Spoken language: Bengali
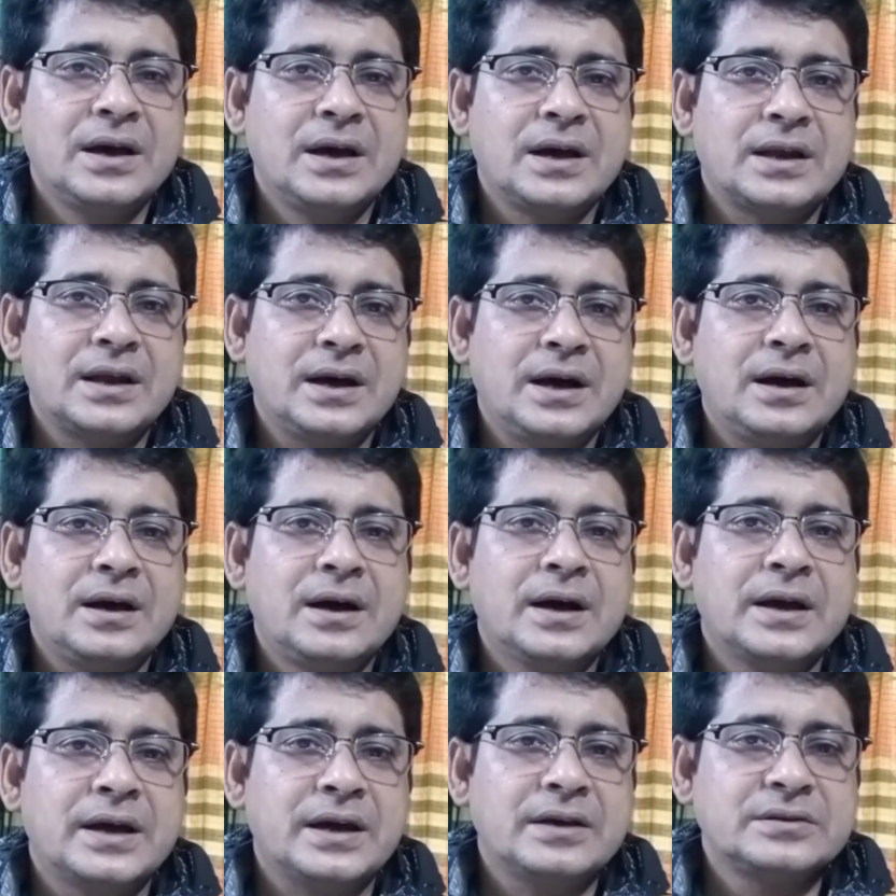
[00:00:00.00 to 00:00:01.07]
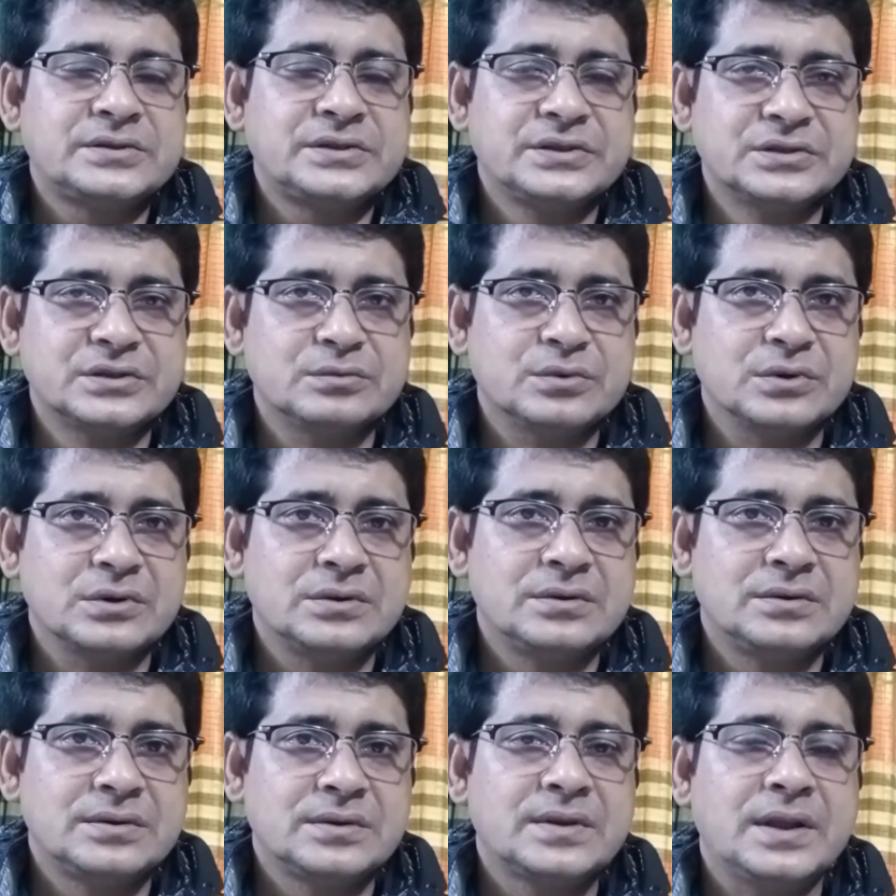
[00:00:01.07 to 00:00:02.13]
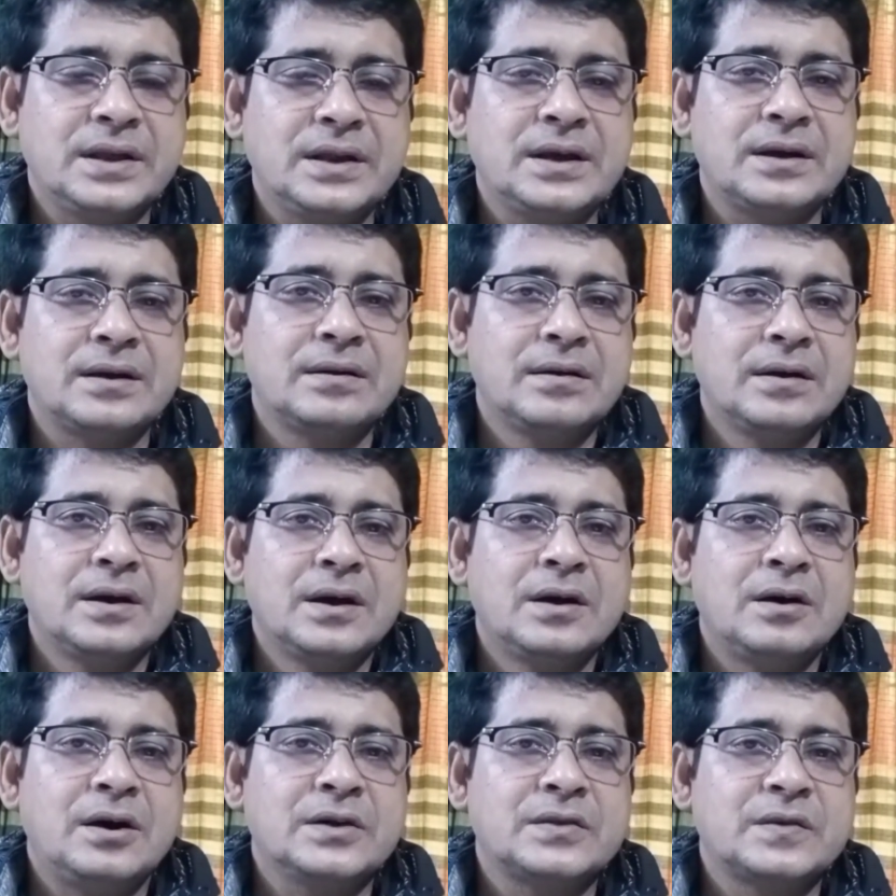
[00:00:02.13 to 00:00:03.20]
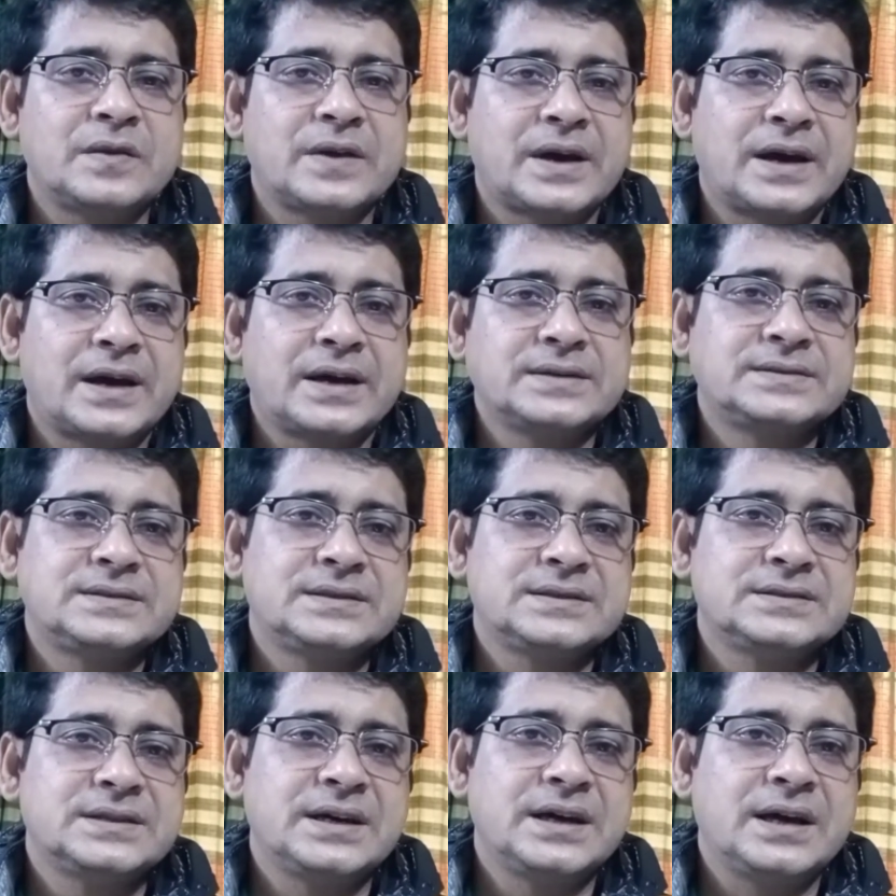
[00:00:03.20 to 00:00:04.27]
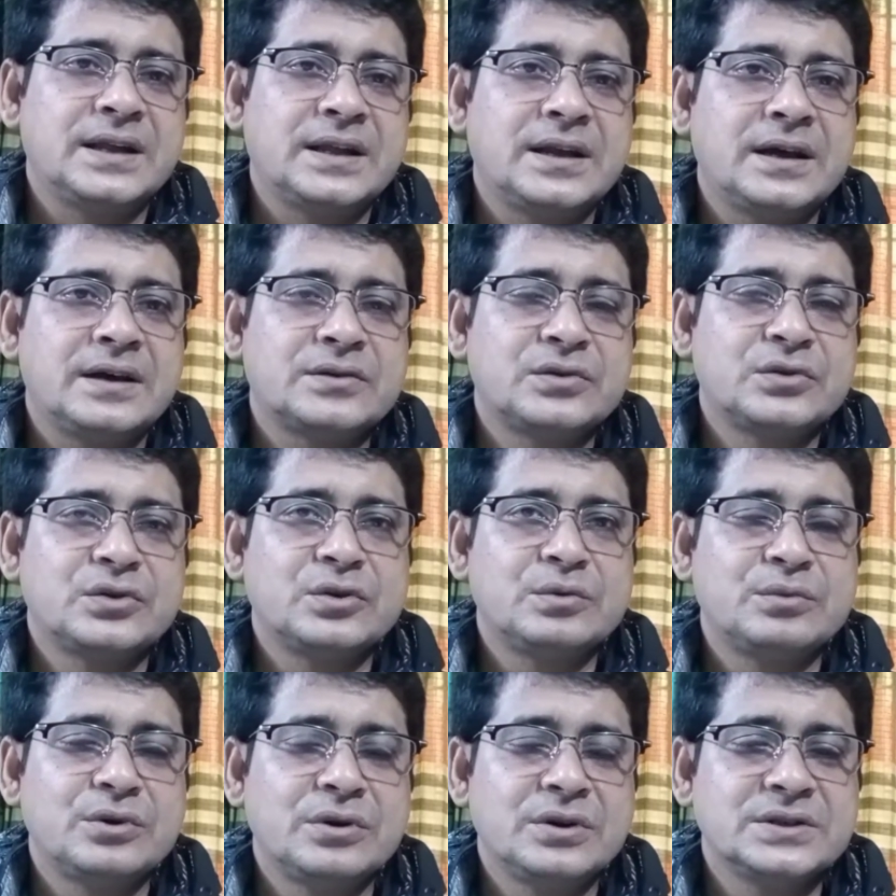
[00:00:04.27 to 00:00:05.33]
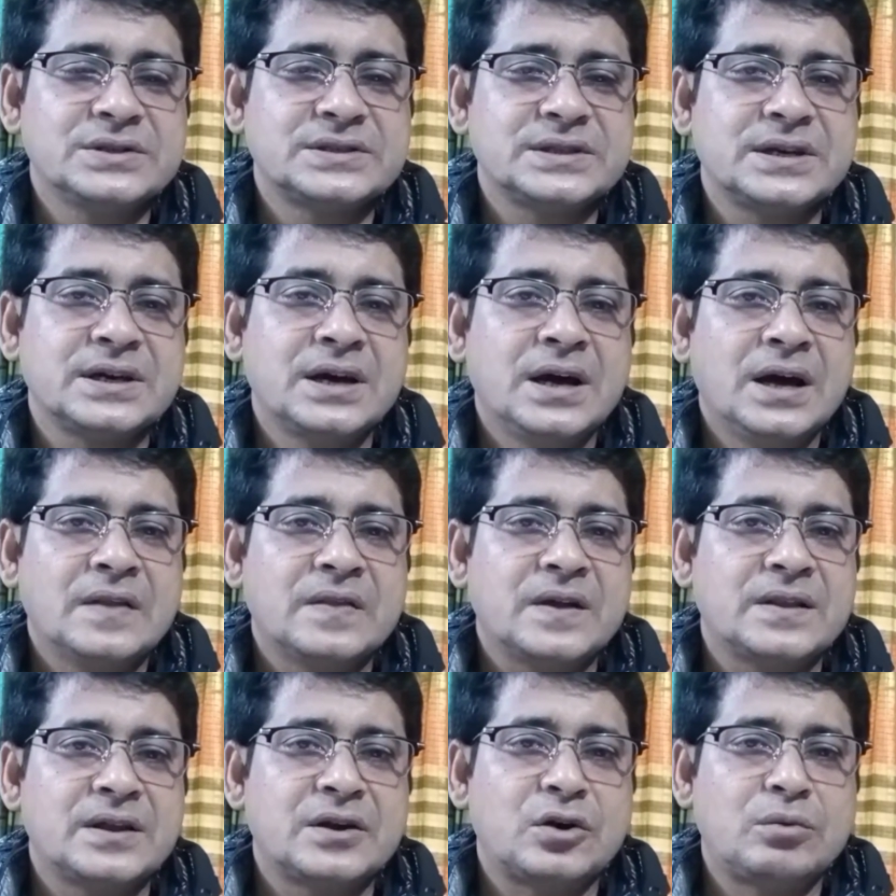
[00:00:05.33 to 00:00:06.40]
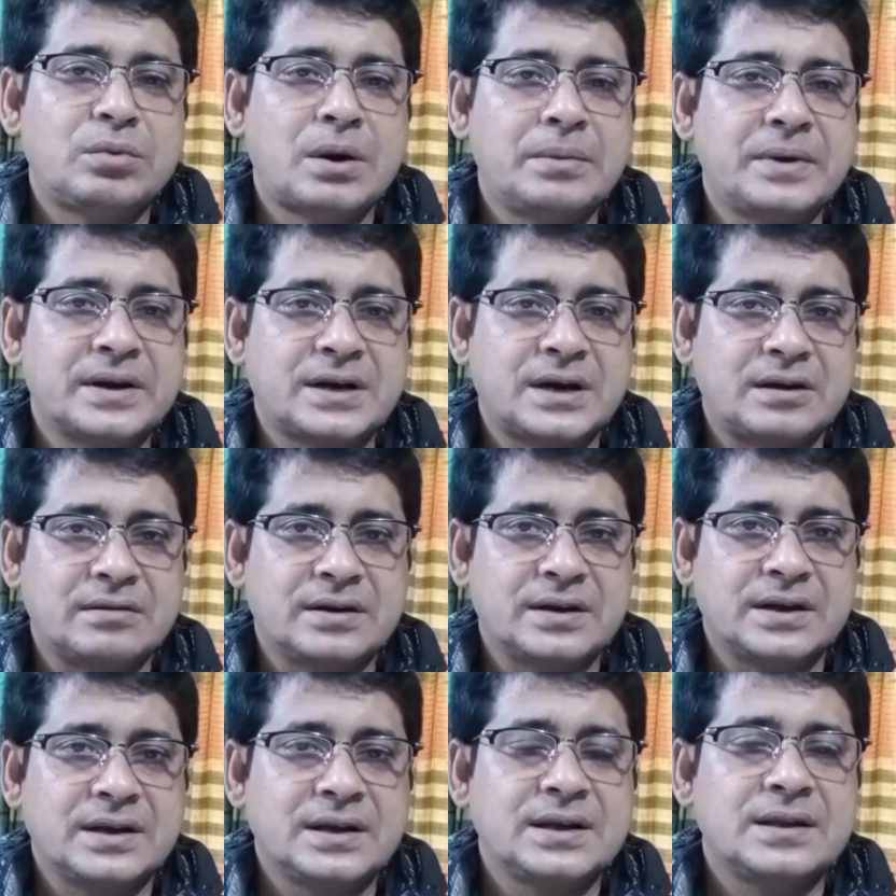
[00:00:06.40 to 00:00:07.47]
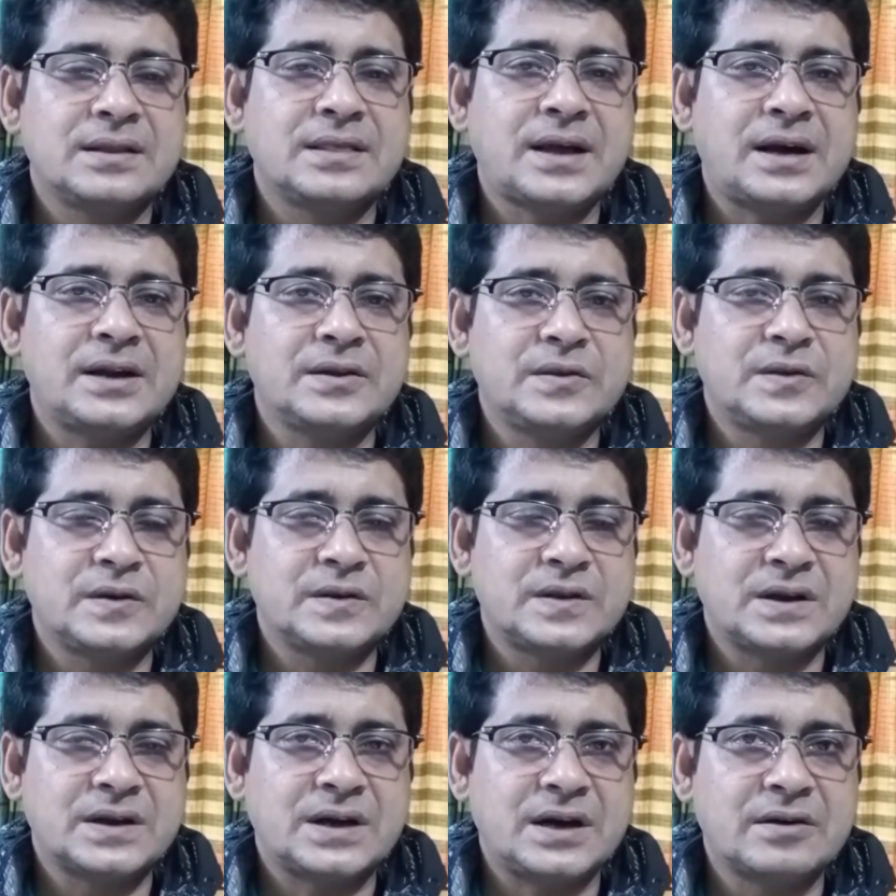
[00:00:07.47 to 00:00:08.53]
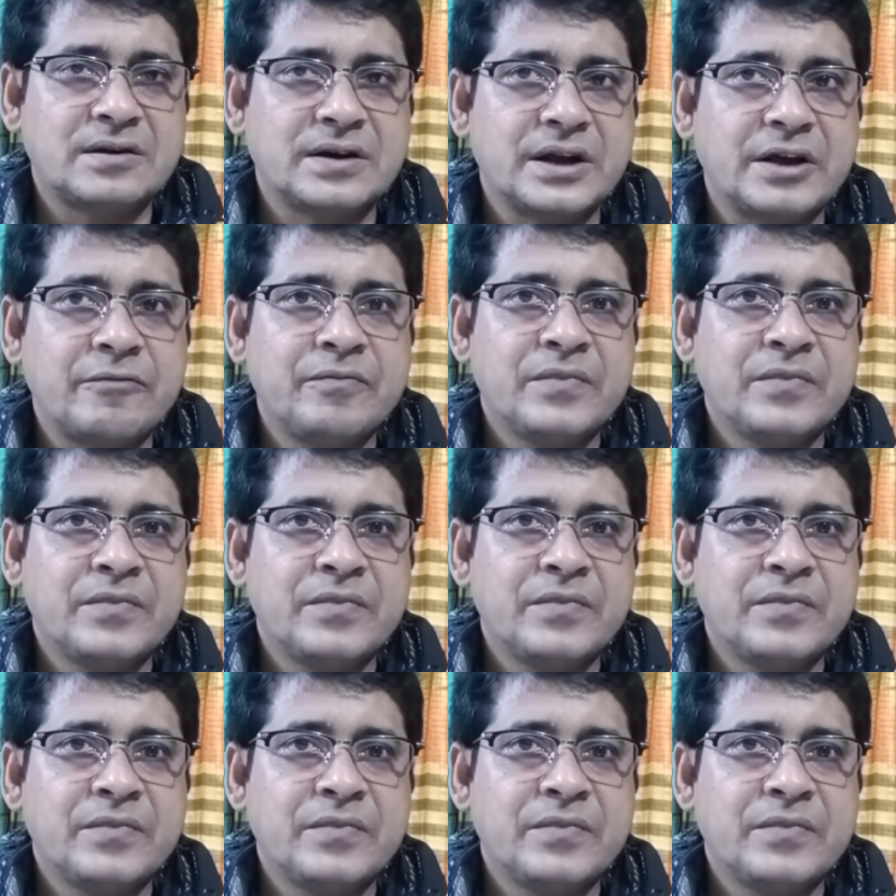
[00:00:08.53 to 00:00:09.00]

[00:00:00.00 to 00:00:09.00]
এরা কেন ছিন্নমূল তাই না হয়তো দেখা গেছে যে এরা ছিন্নমূল হয়েছে তাদের অভাবের কারণে দারিদ্রতার কারণে